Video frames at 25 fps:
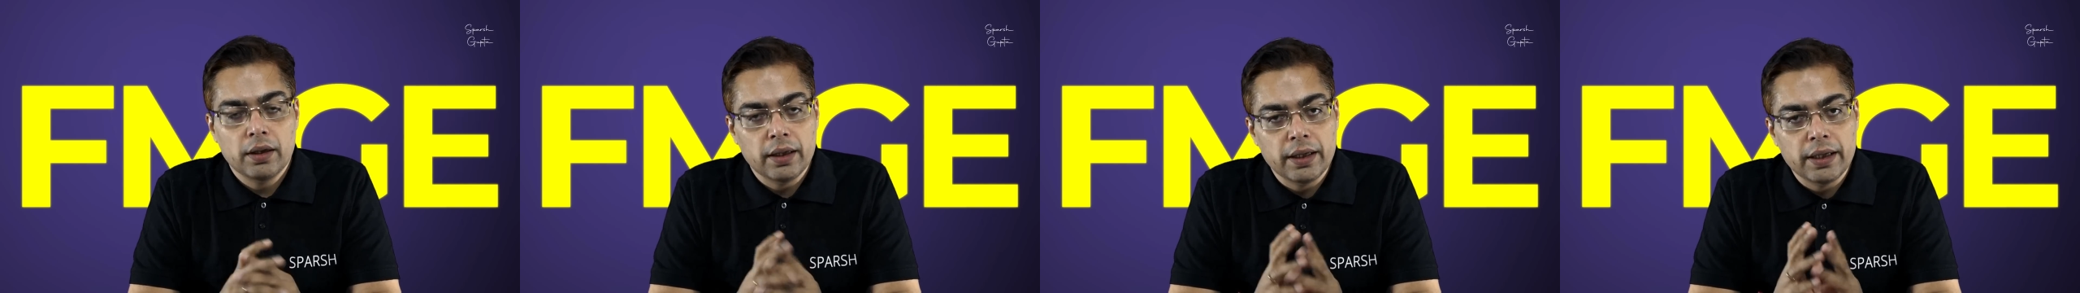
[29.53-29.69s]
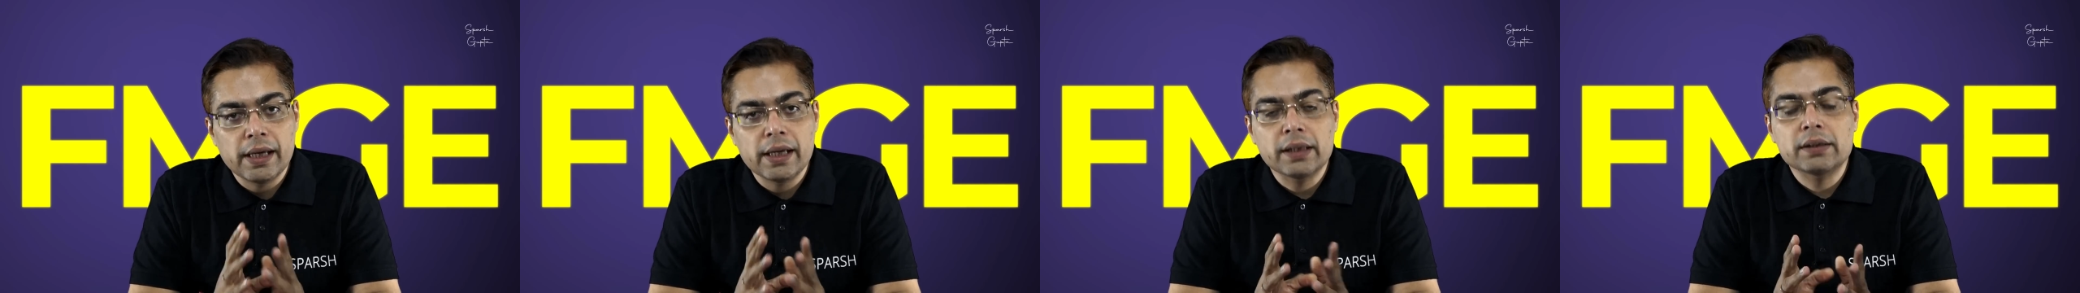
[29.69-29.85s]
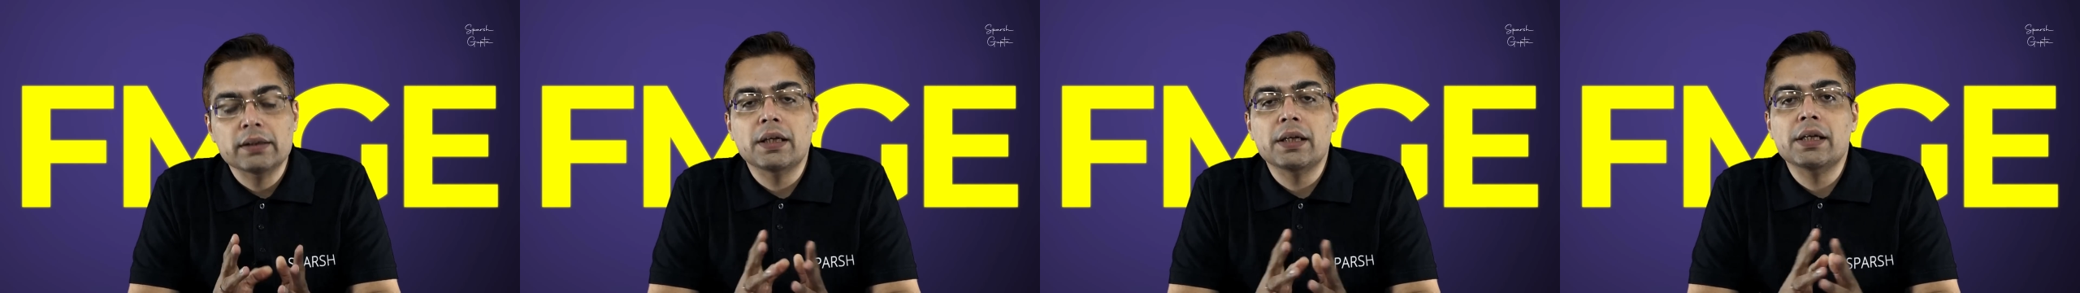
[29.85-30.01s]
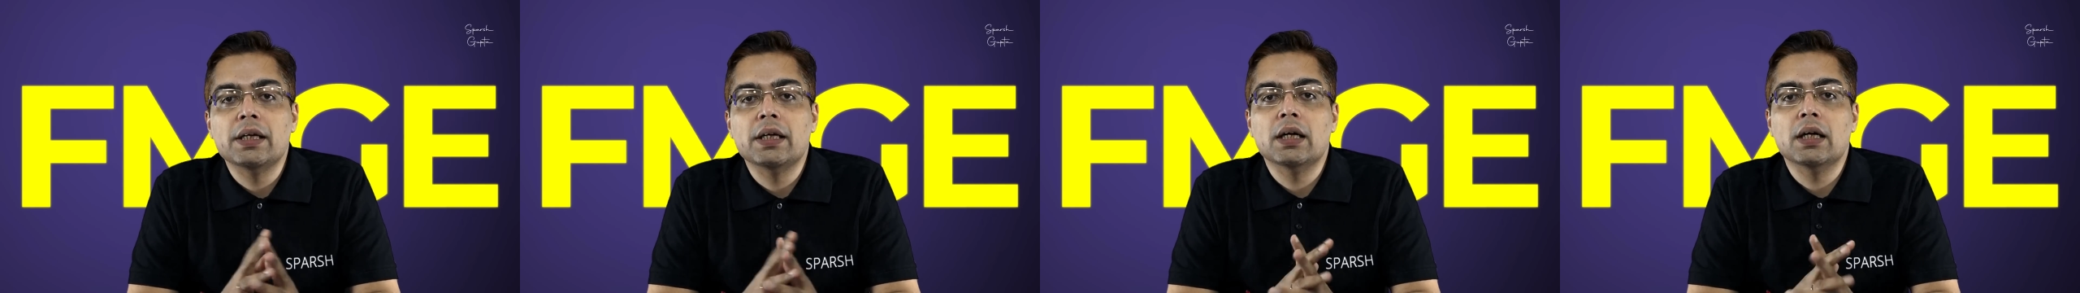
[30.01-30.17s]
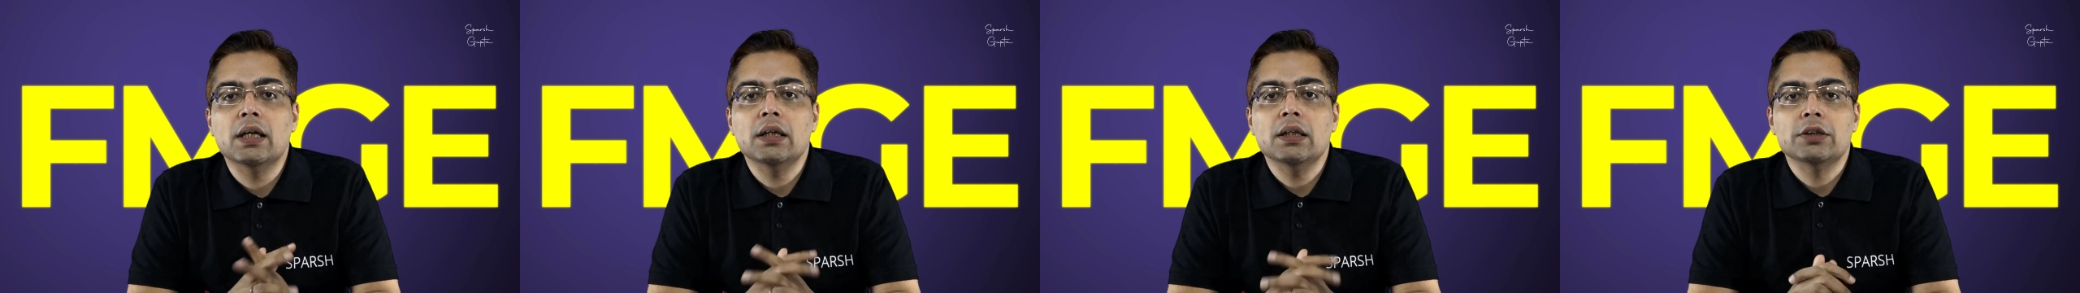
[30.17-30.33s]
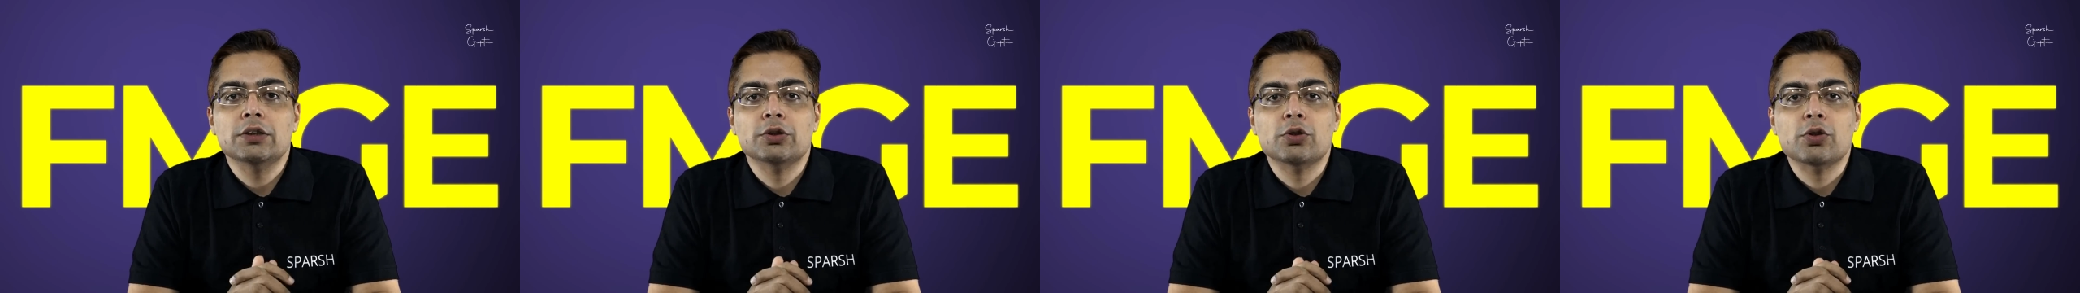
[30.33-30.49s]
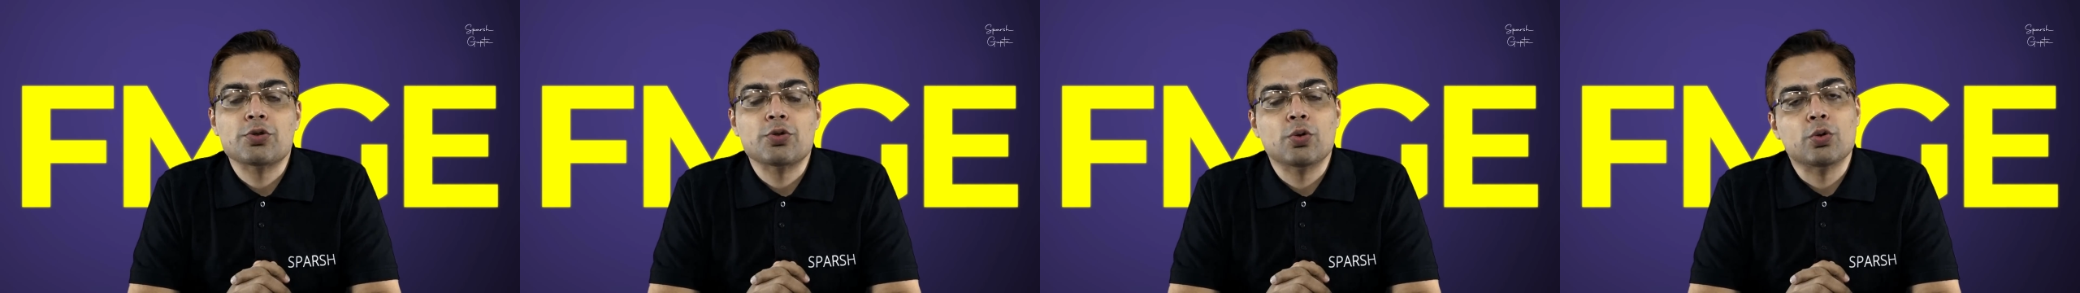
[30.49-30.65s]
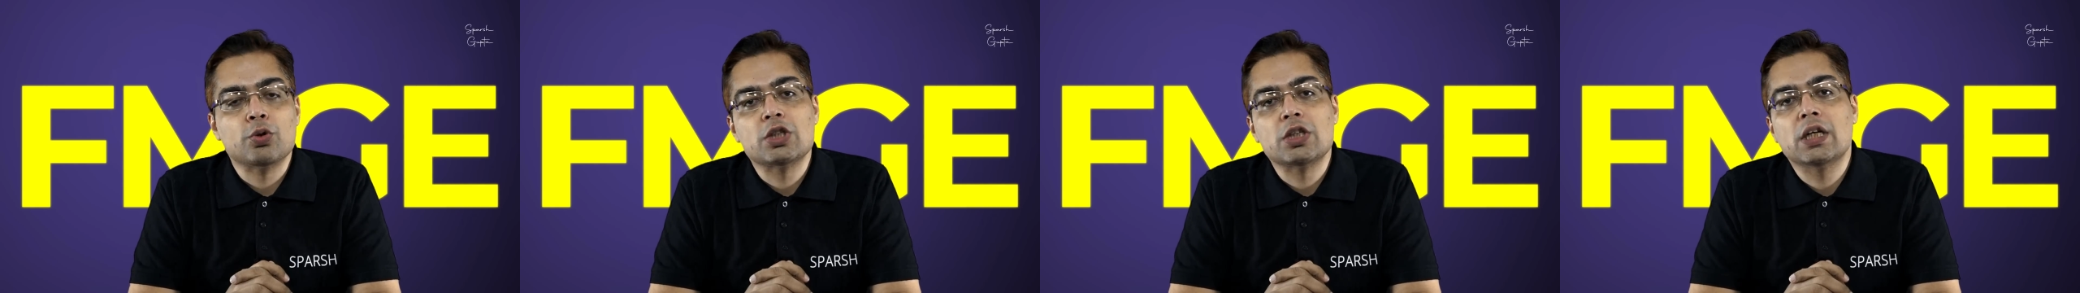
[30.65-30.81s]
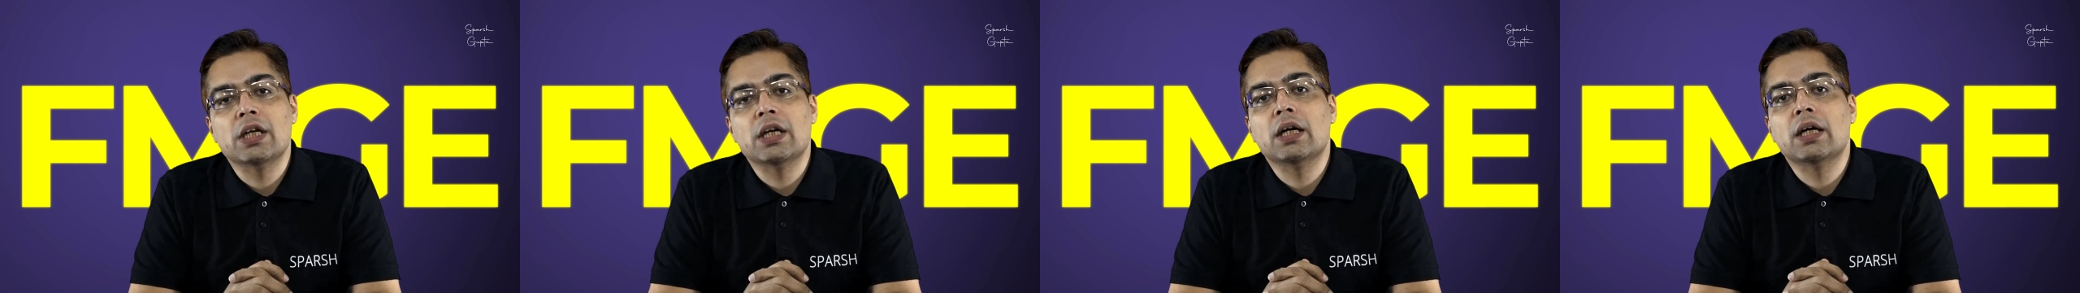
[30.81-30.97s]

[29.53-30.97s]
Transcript: एक तरीका जो सोचने